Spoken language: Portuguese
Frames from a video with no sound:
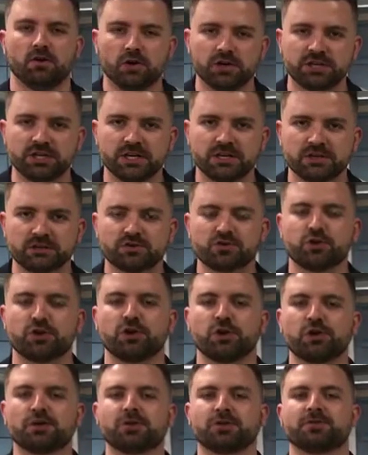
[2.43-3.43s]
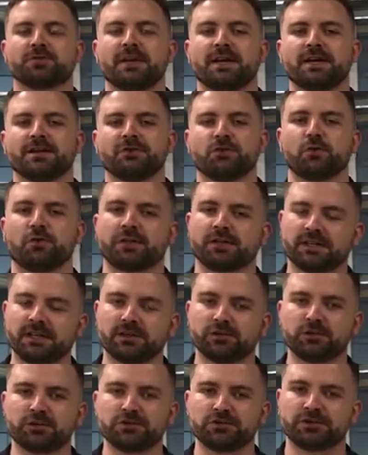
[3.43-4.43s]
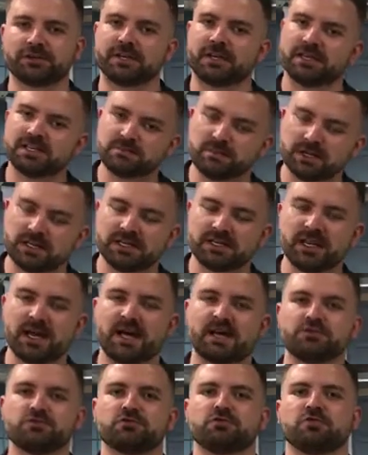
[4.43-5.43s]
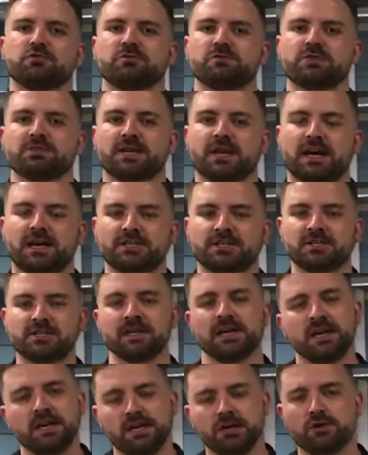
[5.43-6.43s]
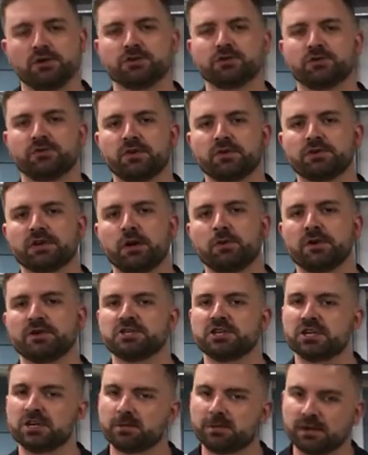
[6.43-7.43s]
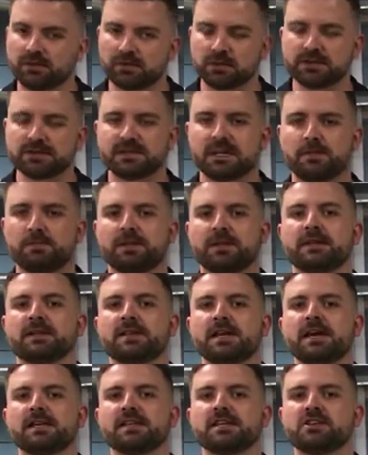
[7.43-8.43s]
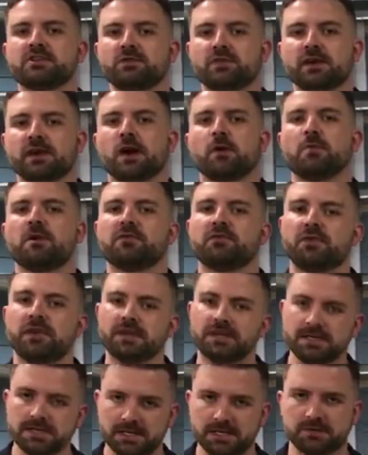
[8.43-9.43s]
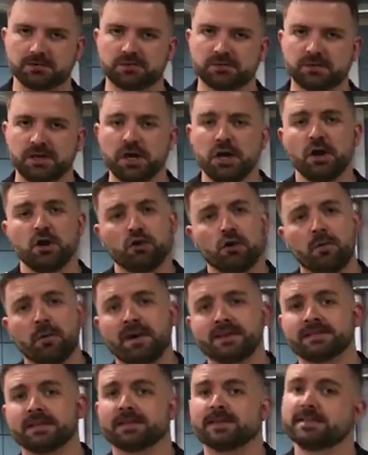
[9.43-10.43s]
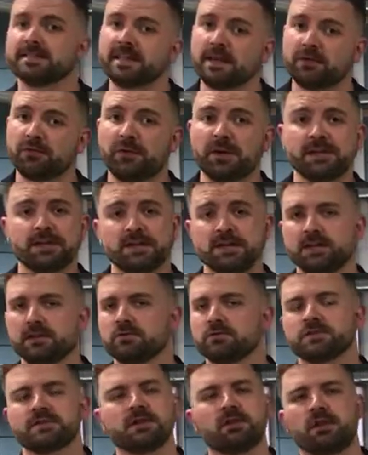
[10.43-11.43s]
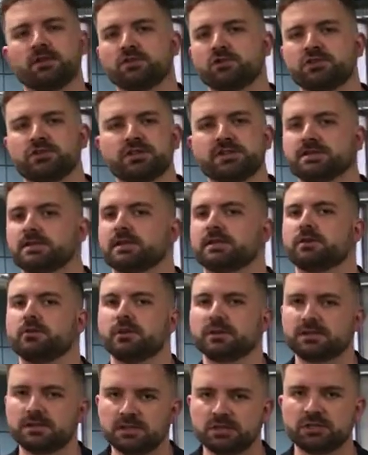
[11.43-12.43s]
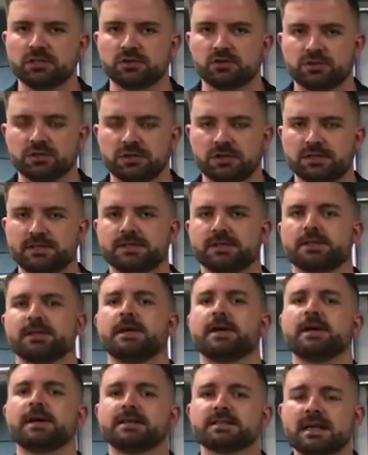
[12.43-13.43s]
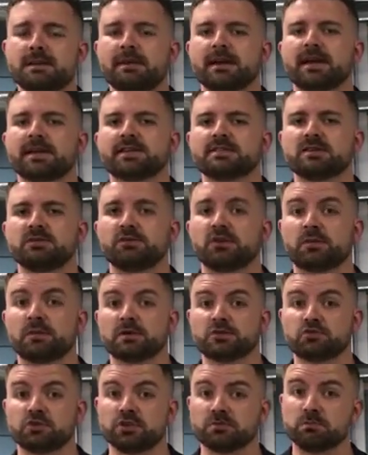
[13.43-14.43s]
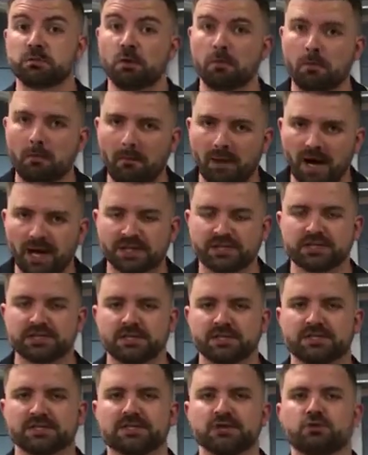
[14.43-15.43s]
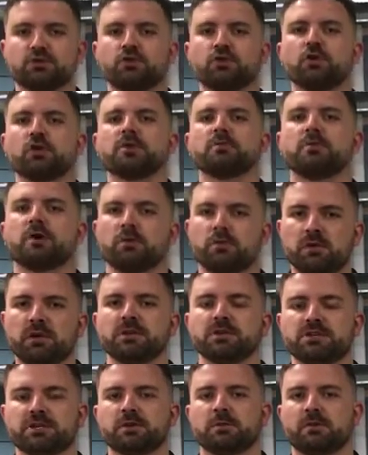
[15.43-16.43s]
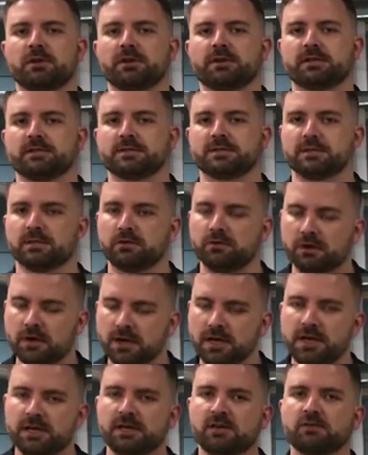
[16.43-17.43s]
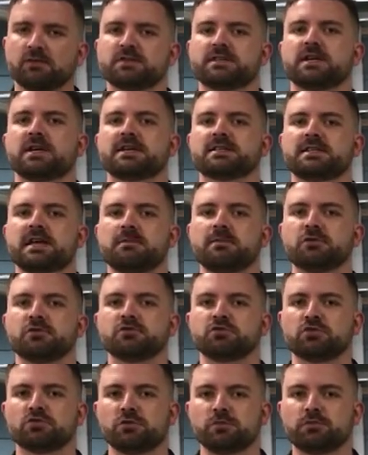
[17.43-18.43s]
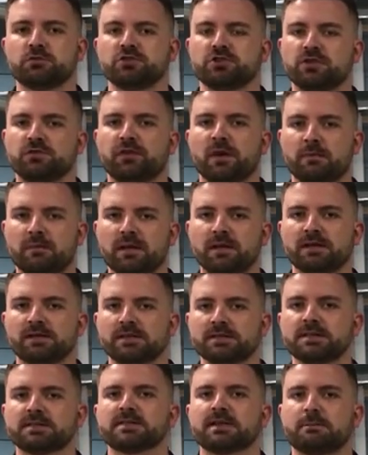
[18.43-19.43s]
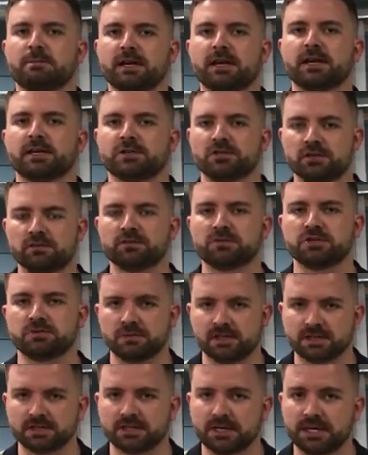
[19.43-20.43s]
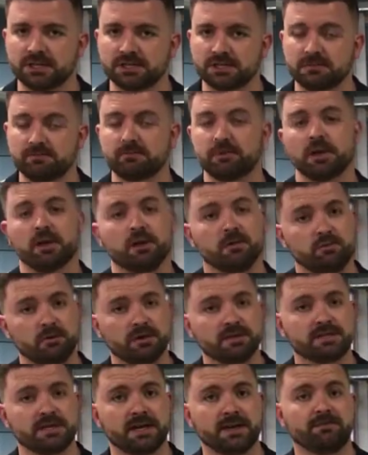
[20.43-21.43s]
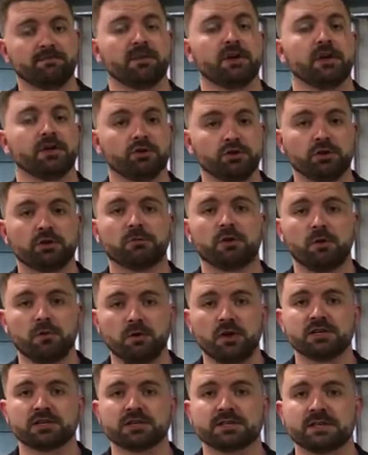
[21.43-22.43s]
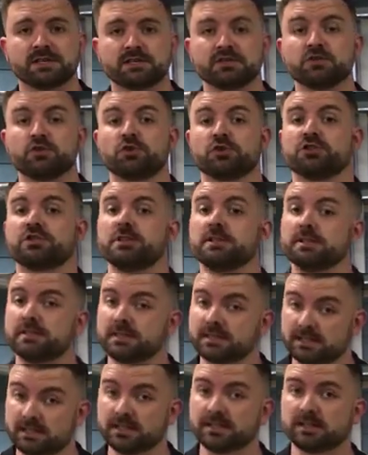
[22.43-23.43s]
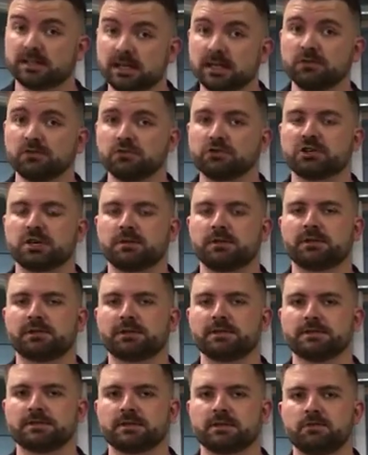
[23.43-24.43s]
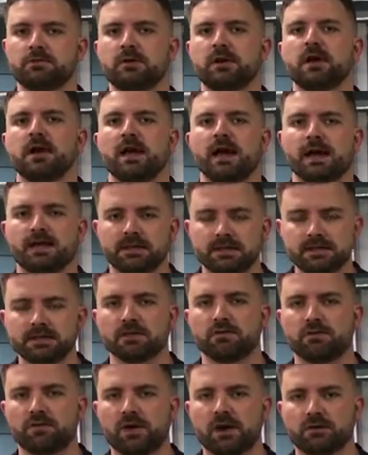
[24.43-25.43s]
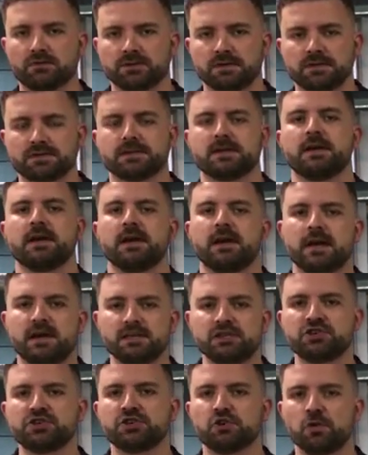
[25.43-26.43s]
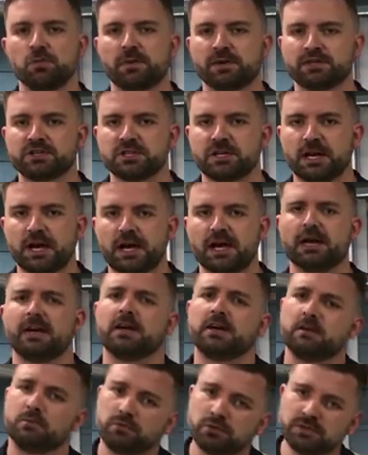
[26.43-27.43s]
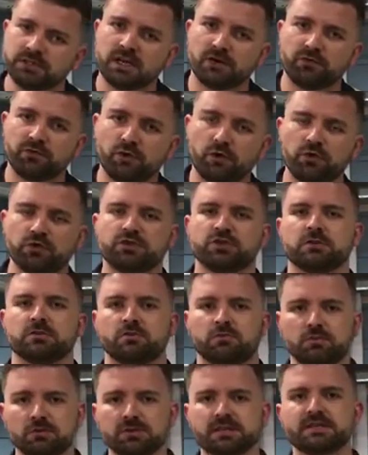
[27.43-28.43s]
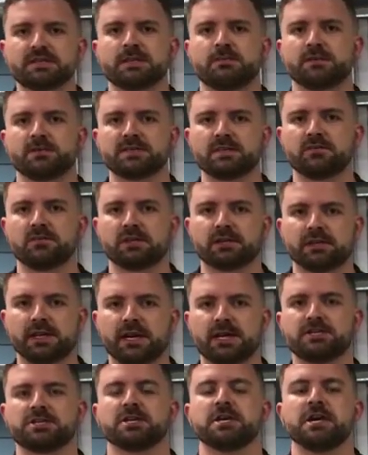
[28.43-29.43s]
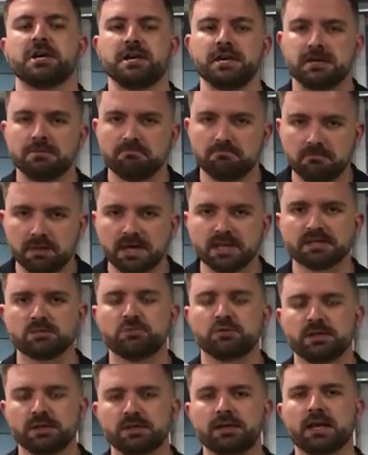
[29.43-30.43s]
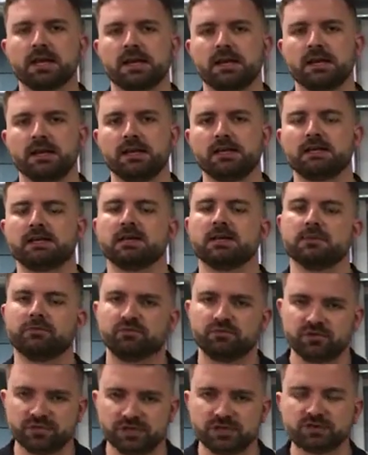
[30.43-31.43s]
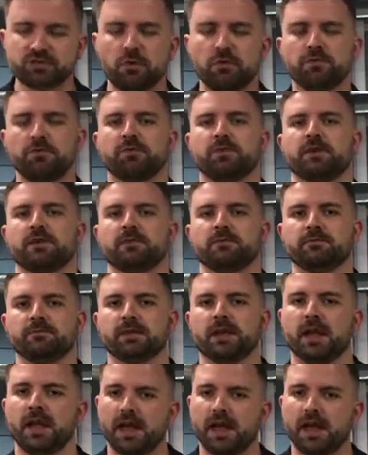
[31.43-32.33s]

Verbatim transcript: Oi, gente, eu sou Yoton Neto, coordenador de jornalismo aqui da Rádio Clube de Lages, e hoje eu venho dar uma dica para você aprender a identificar uma fake news. Começa que se é fake news, não é notícia, não existe notícia. Sabe aquelas informações bombásticas que normalmente chamam a atenção e que você recebe nos grupos de família desses aplicativos de mensagem? Pois é, normalmente essas notícias que tanto chamam a atenção, elas são falsas. Antes de compartilhar, busque a fonte, busque saber se é verdade e mesmo que tenha link, desconfie.